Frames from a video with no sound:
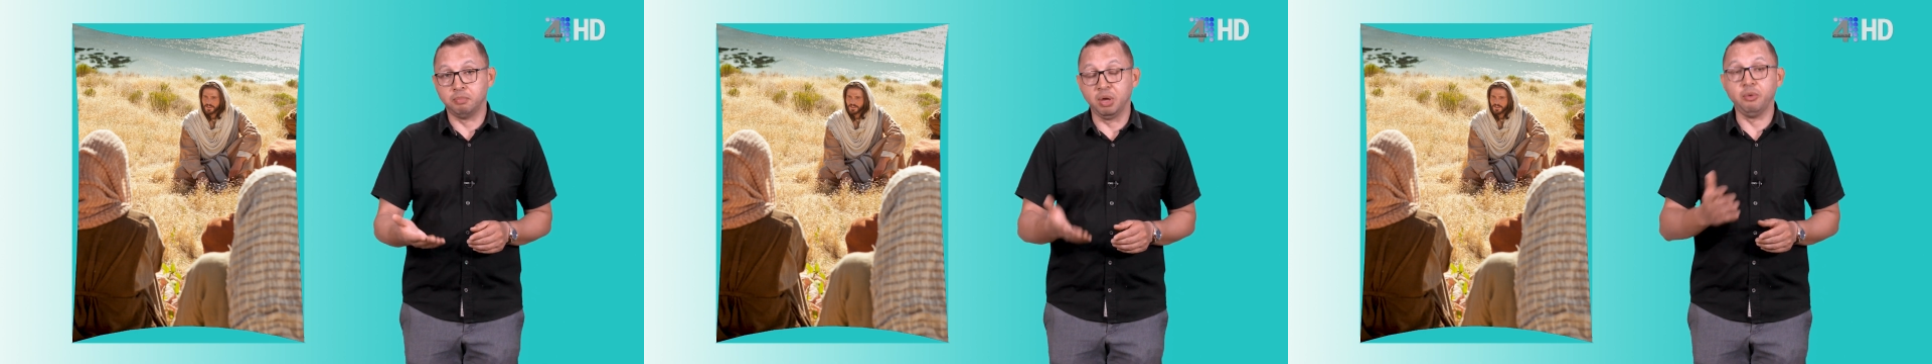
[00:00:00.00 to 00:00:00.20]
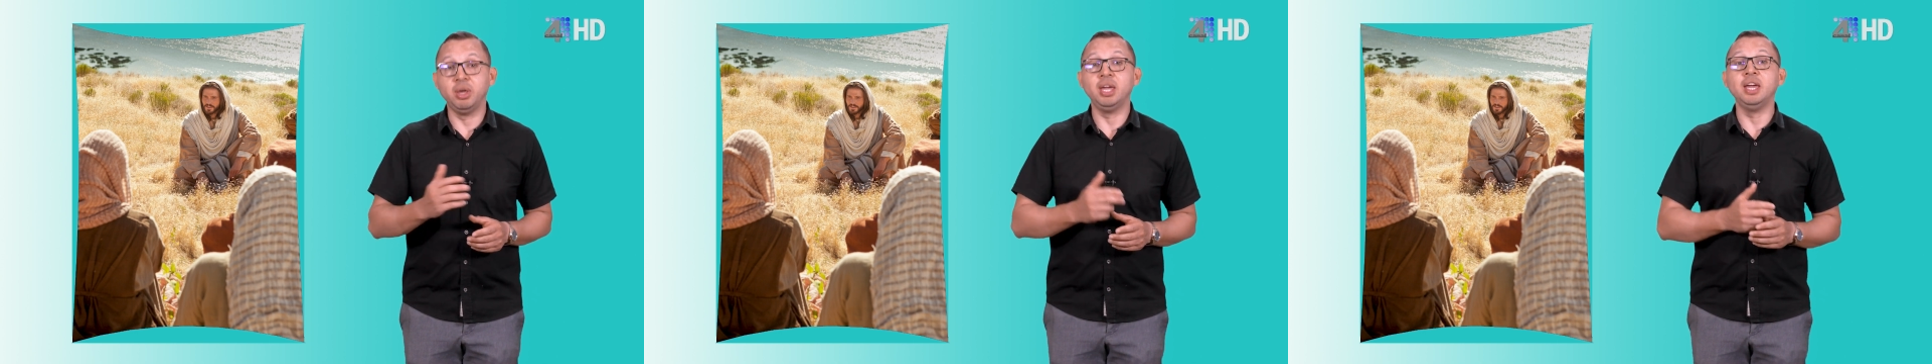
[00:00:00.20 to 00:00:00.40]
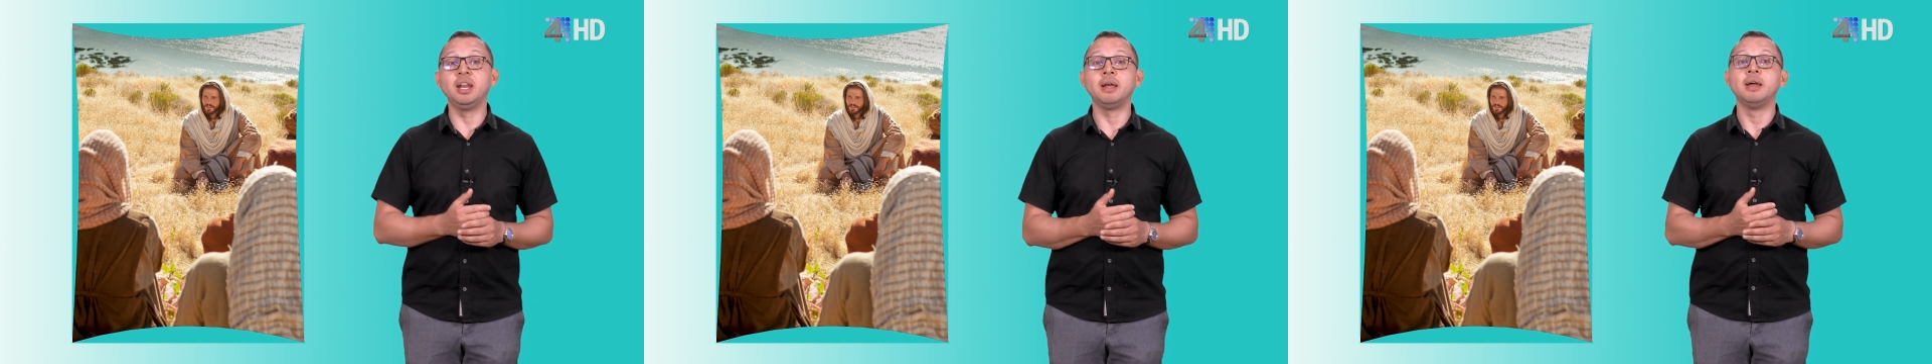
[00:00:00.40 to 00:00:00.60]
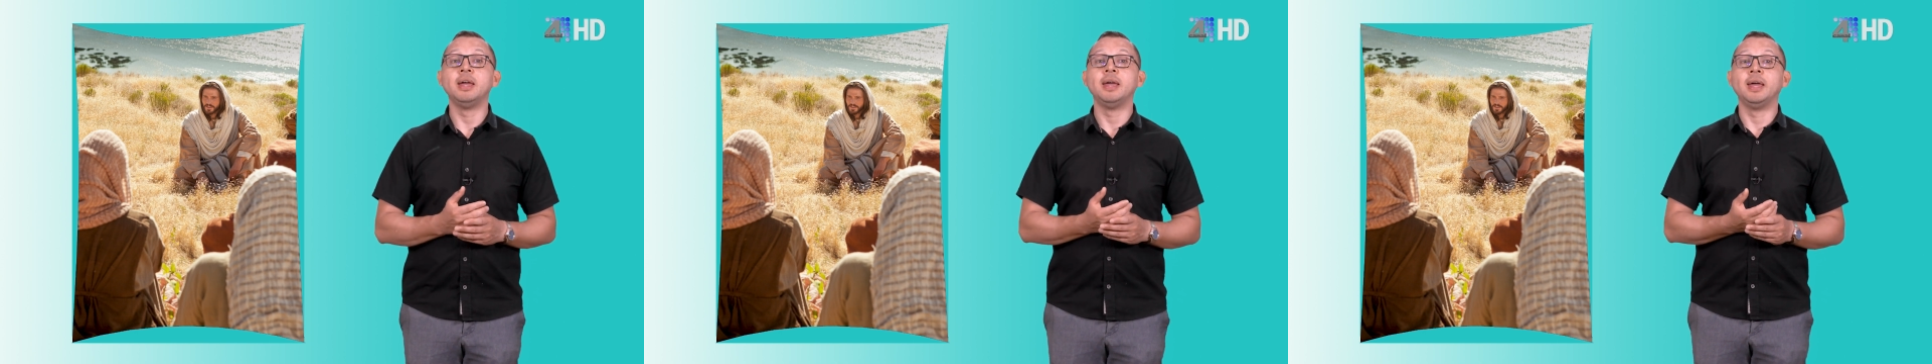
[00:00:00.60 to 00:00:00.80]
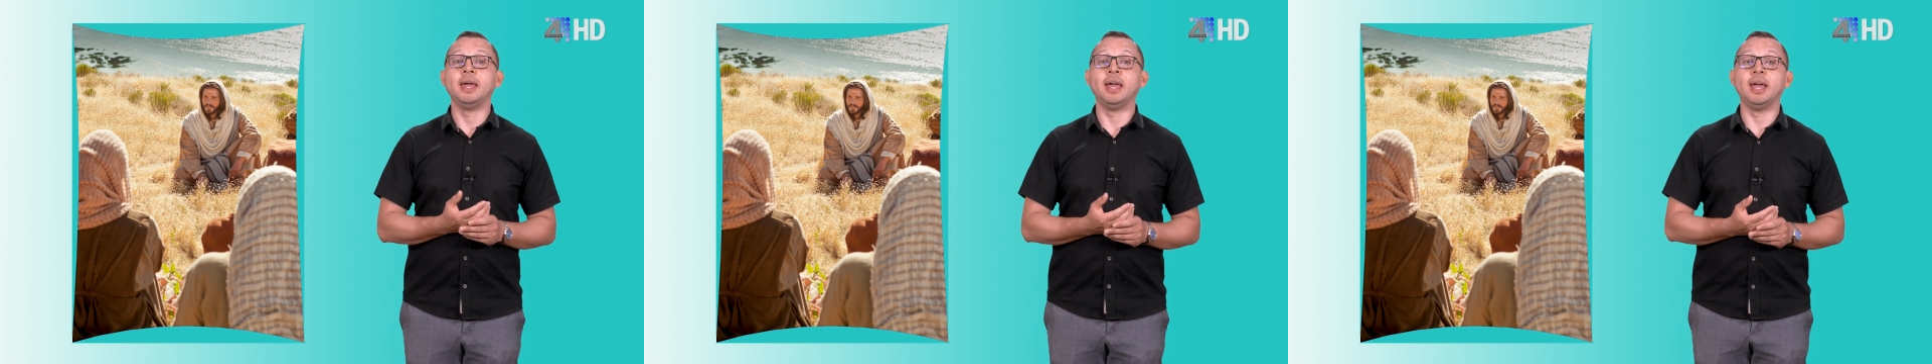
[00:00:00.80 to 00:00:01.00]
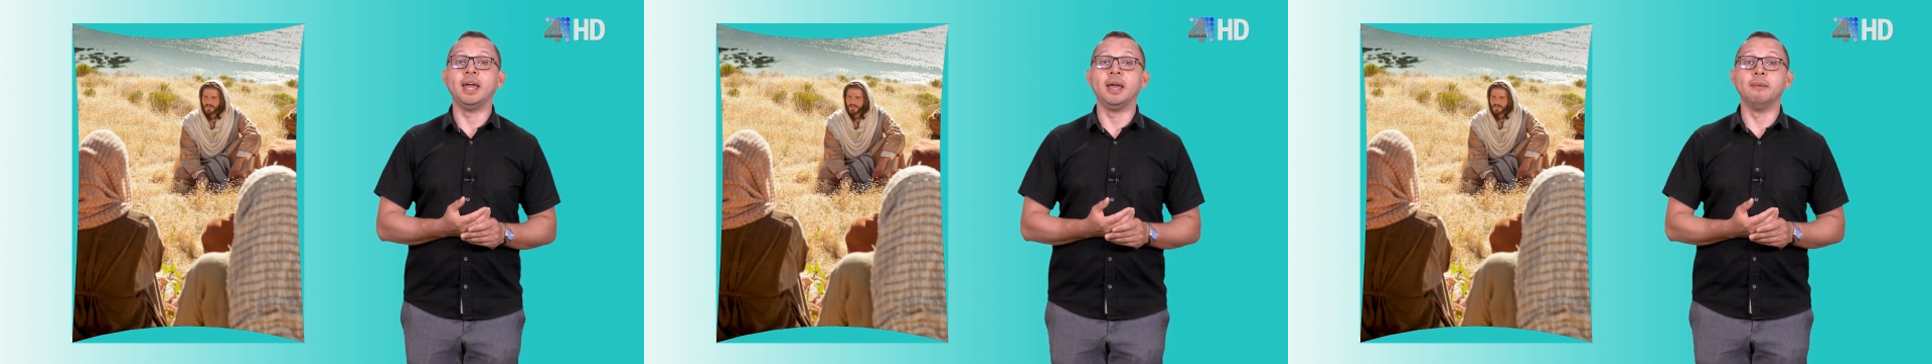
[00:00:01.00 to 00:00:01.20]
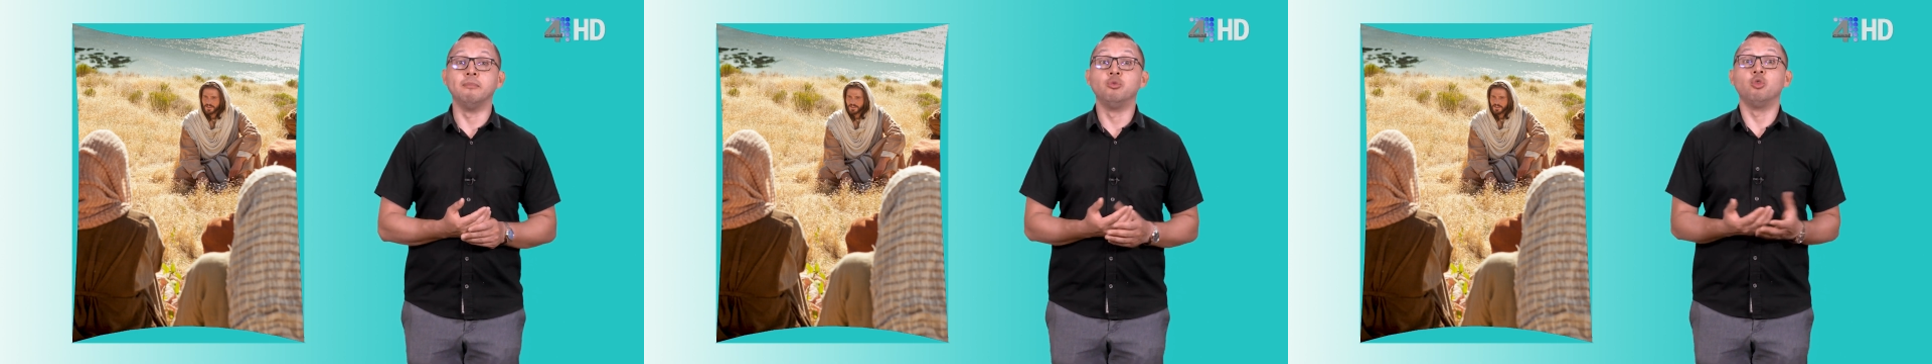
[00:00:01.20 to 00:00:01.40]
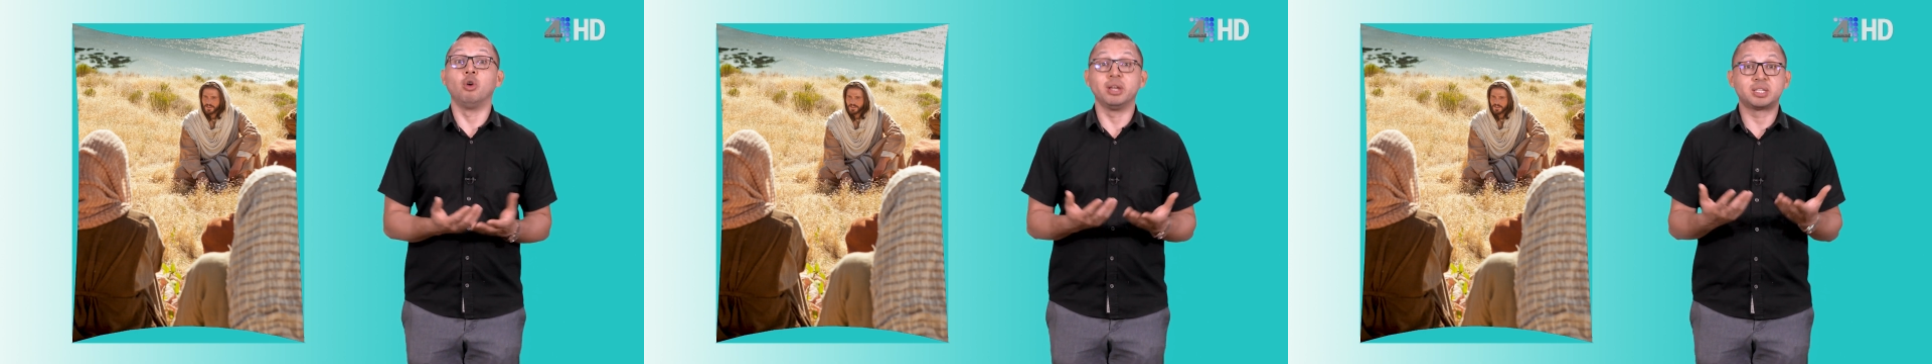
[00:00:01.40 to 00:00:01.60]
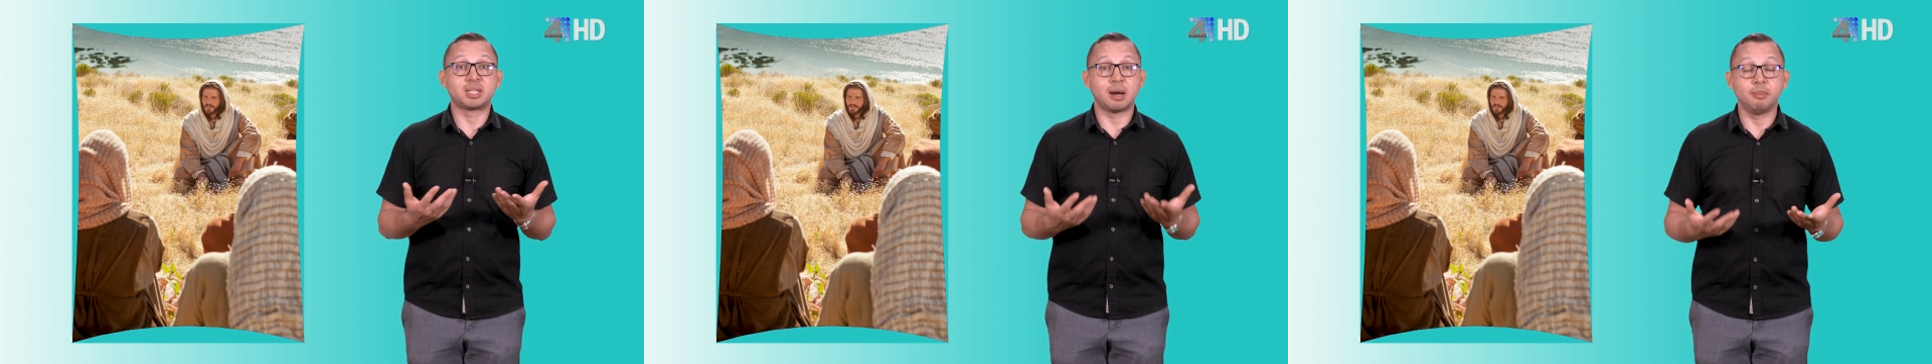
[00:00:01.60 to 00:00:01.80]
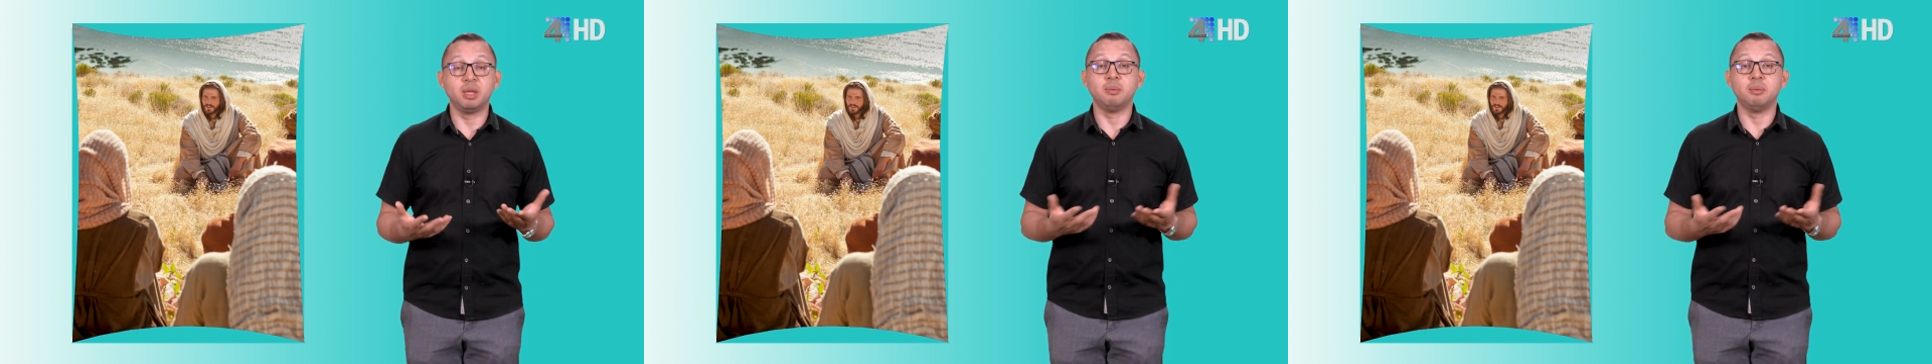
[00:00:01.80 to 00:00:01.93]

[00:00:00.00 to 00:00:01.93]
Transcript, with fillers: vivir eh, nuestra